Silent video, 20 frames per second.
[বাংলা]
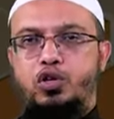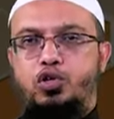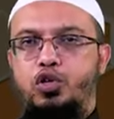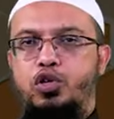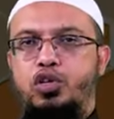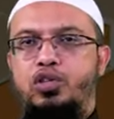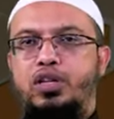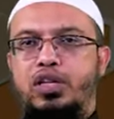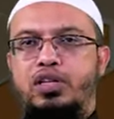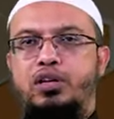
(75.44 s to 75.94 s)

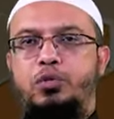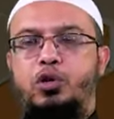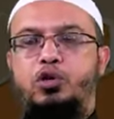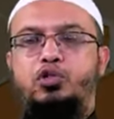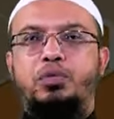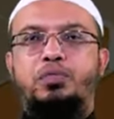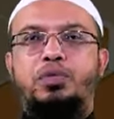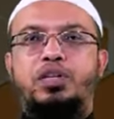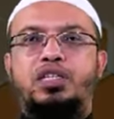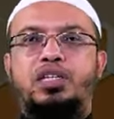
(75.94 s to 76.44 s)
যদিও তাদের
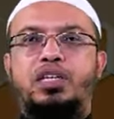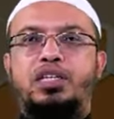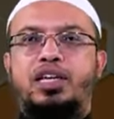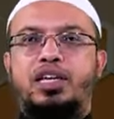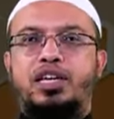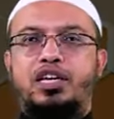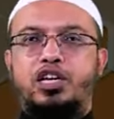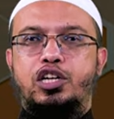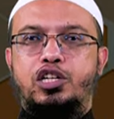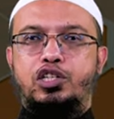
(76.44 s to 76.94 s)
বক্তব্যের চাইতে
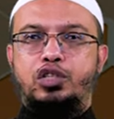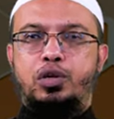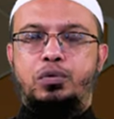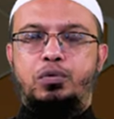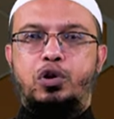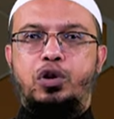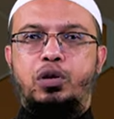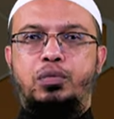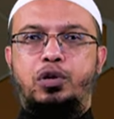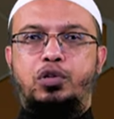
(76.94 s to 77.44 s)

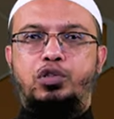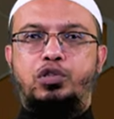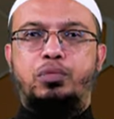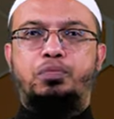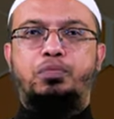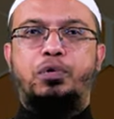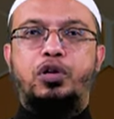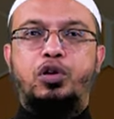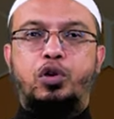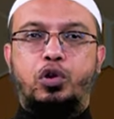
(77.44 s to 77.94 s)
জমহরের
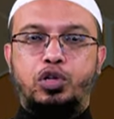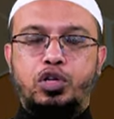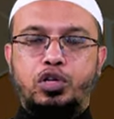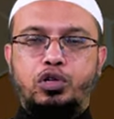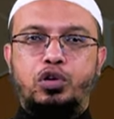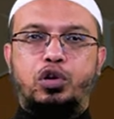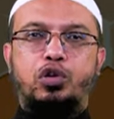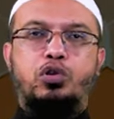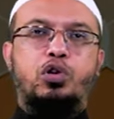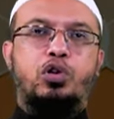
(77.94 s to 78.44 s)
বক্তব্যই
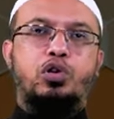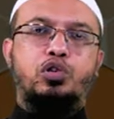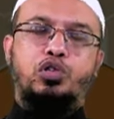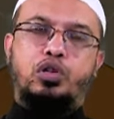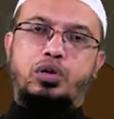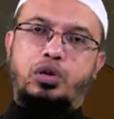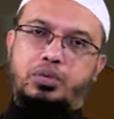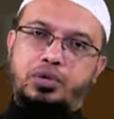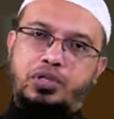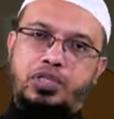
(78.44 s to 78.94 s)
অধিকতর
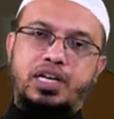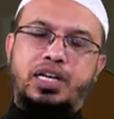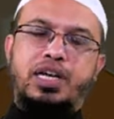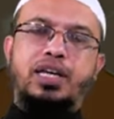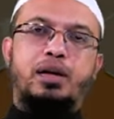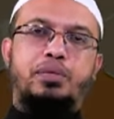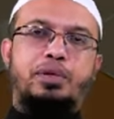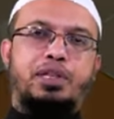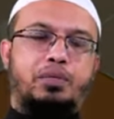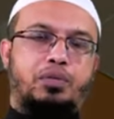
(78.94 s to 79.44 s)
গ্রহণযোগ্য এবং
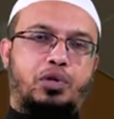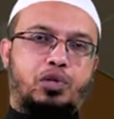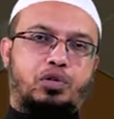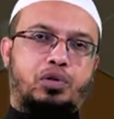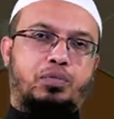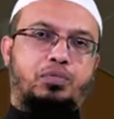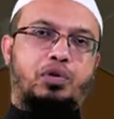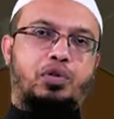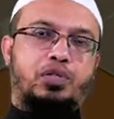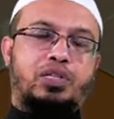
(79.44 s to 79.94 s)
সেটাই আমাদের
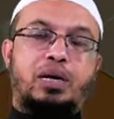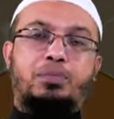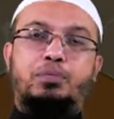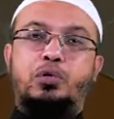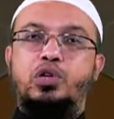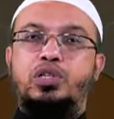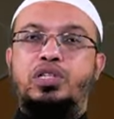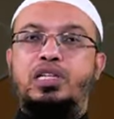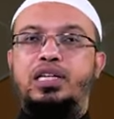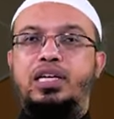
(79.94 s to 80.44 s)
বক্তব্য
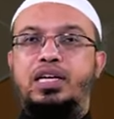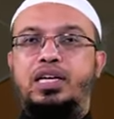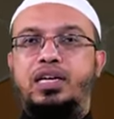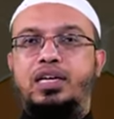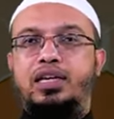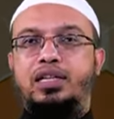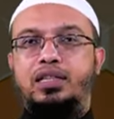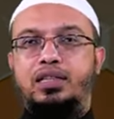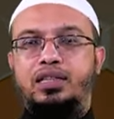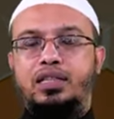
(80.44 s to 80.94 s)
তারপরে সেটি
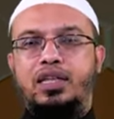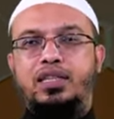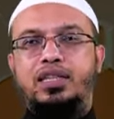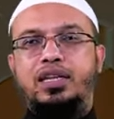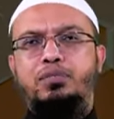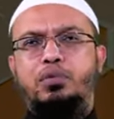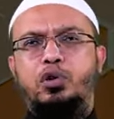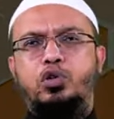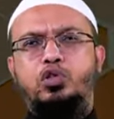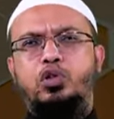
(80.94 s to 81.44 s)

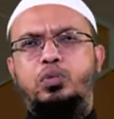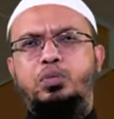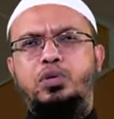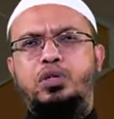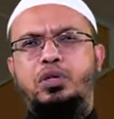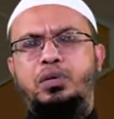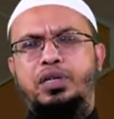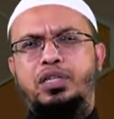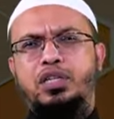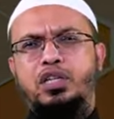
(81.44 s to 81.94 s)
তাদের বক্তব্য
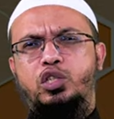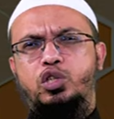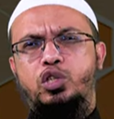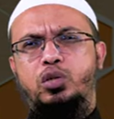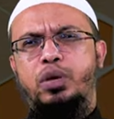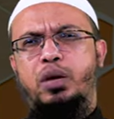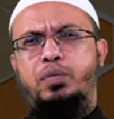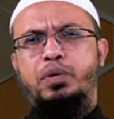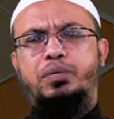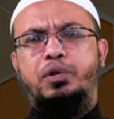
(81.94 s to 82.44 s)
হিসেবে একটা
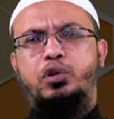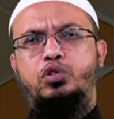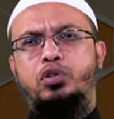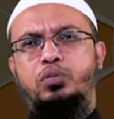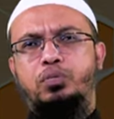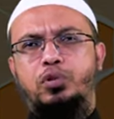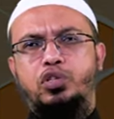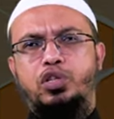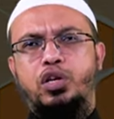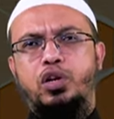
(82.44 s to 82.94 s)
জবাবি
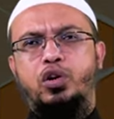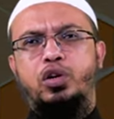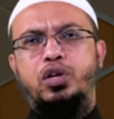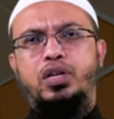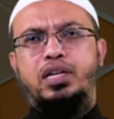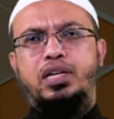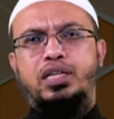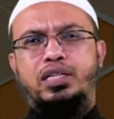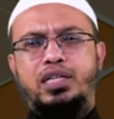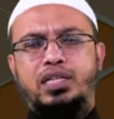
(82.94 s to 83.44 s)
বক্তব্য ছিল
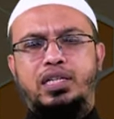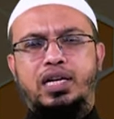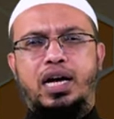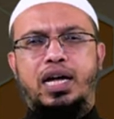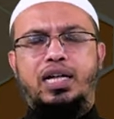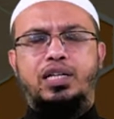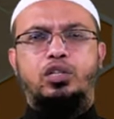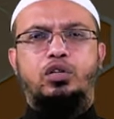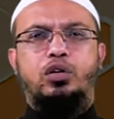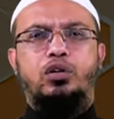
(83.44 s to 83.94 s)
যে এটা
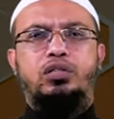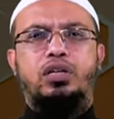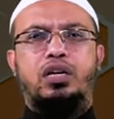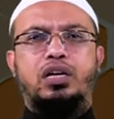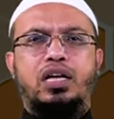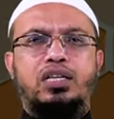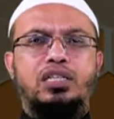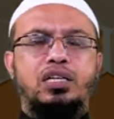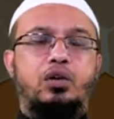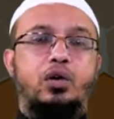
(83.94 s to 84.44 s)
আত্মহত্যা
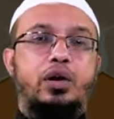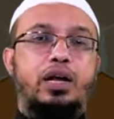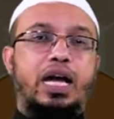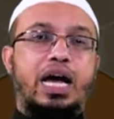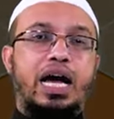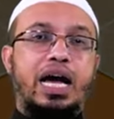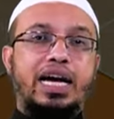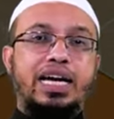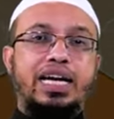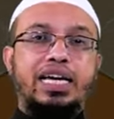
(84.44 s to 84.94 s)
নাজিল হওয়ার
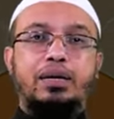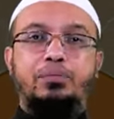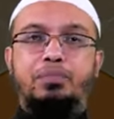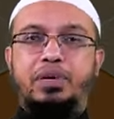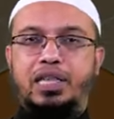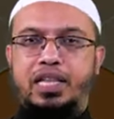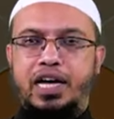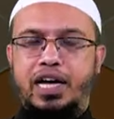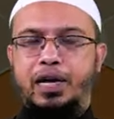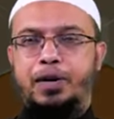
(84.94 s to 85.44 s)
আগের
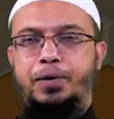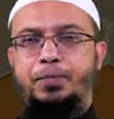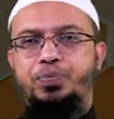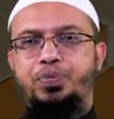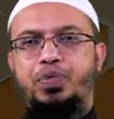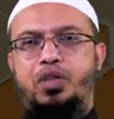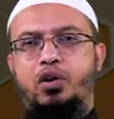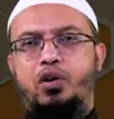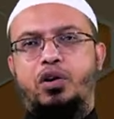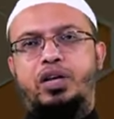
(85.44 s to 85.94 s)
বিধান
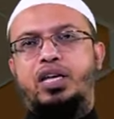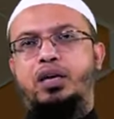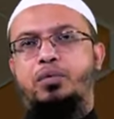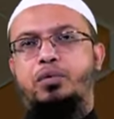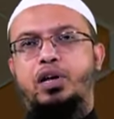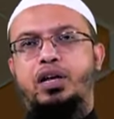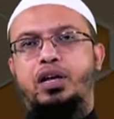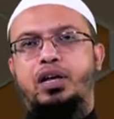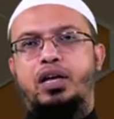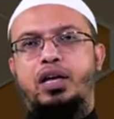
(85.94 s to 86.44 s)
অনেকে
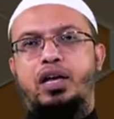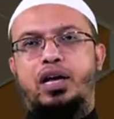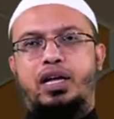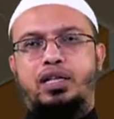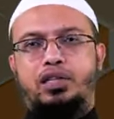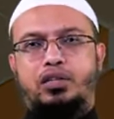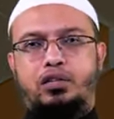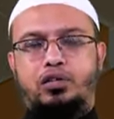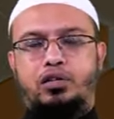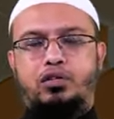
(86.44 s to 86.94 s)
বলেন
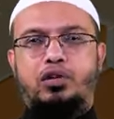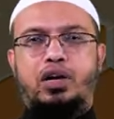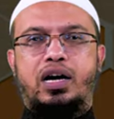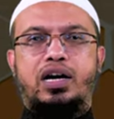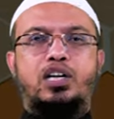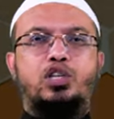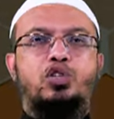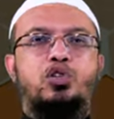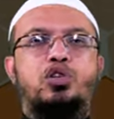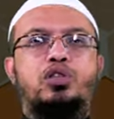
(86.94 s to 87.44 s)
আত্মহত্যা তো
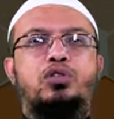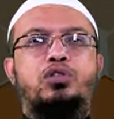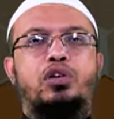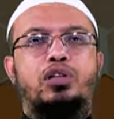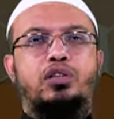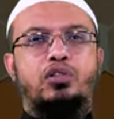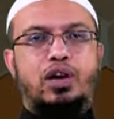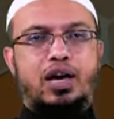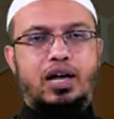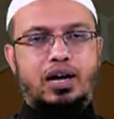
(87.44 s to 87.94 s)
আগের
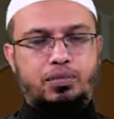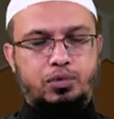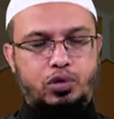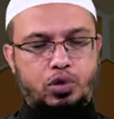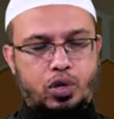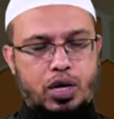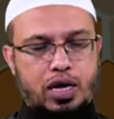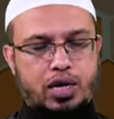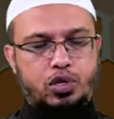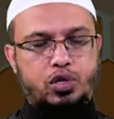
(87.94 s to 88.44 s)
শরীরগুলোতেও হারাম
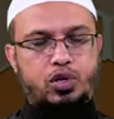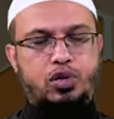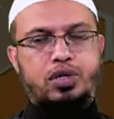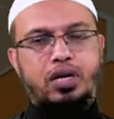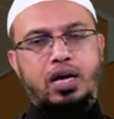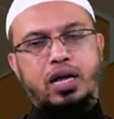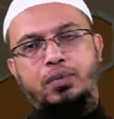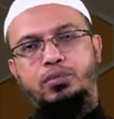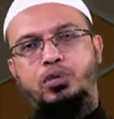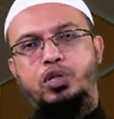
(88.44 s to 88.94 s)
ছিল আগের
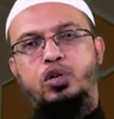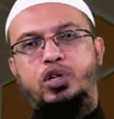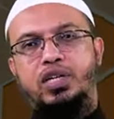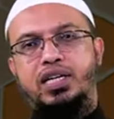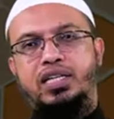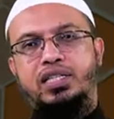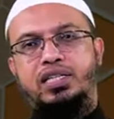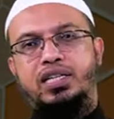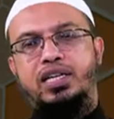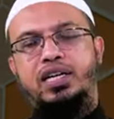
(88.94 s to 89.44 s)
শরীরতে হারাম ছিল
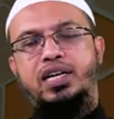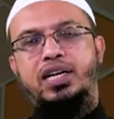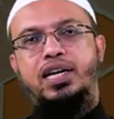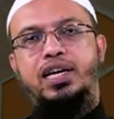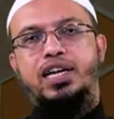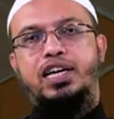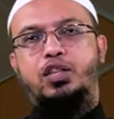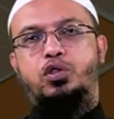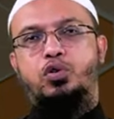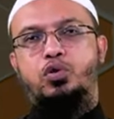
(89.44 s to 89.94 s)
ঠিক আছে
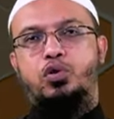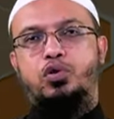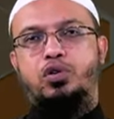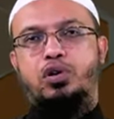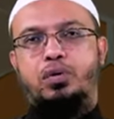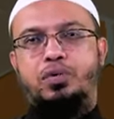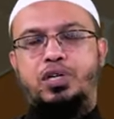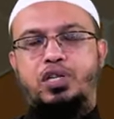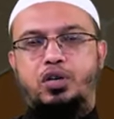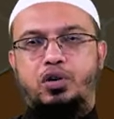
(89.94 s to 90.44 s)
কিন্তু কোনো
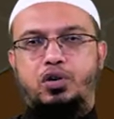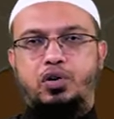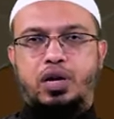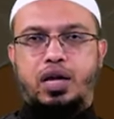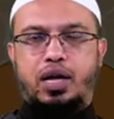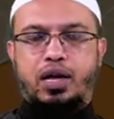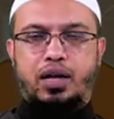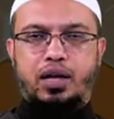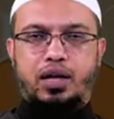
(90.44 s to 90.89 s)
নবী যখন